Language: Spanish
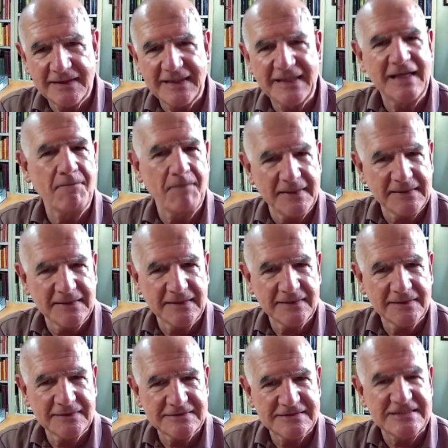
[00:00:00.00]
en España,
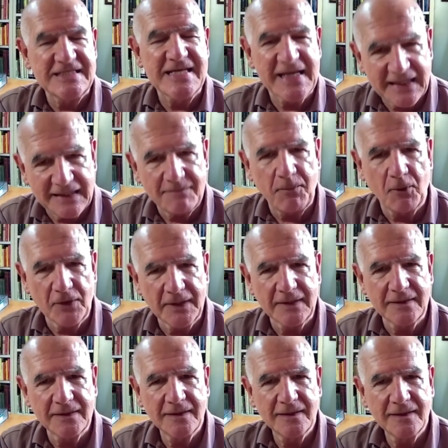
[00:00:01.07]
si llega al poder,